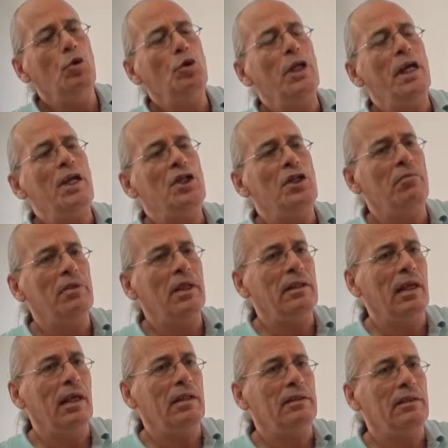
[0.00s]
Bu
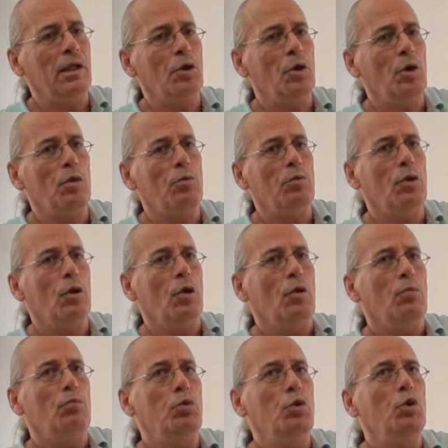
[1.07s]
değişimde de sanıyorum
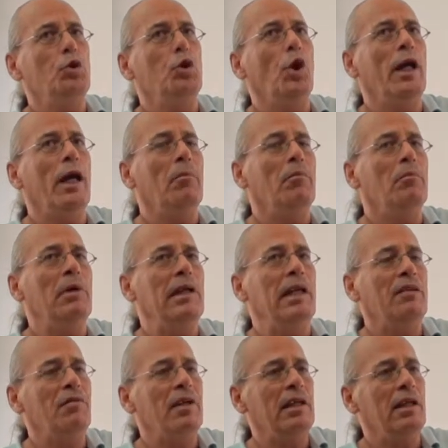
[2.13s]
bu dönem
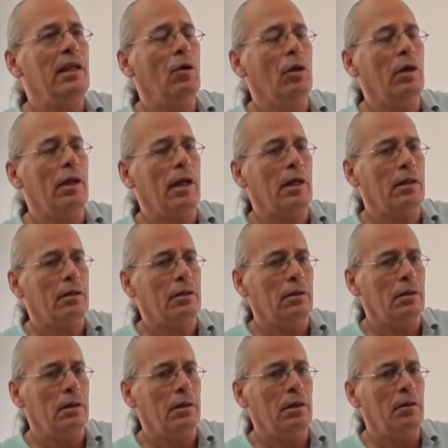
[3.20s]
milletvekili olarak
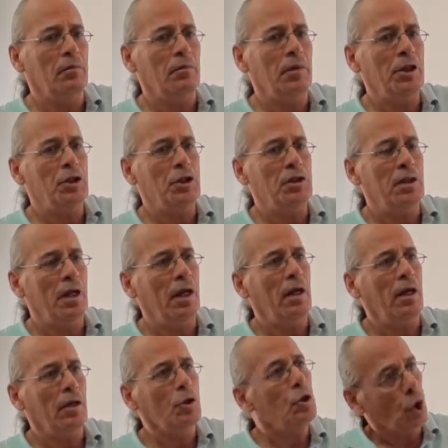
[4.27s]
e,
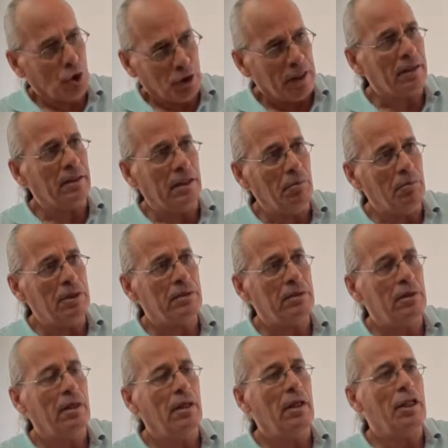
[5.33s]
meclise
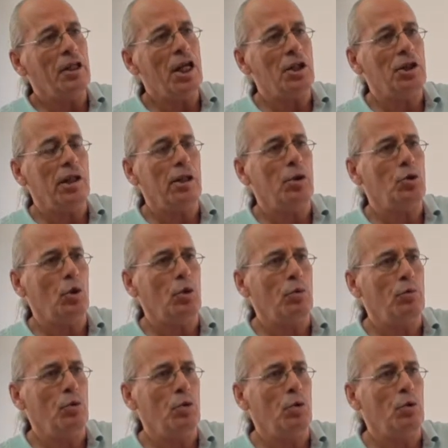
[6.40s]
gönderdiğimiz gençlerin çok
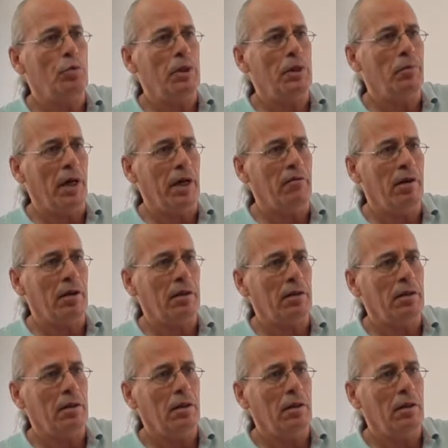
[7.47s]
büyük bir payı var.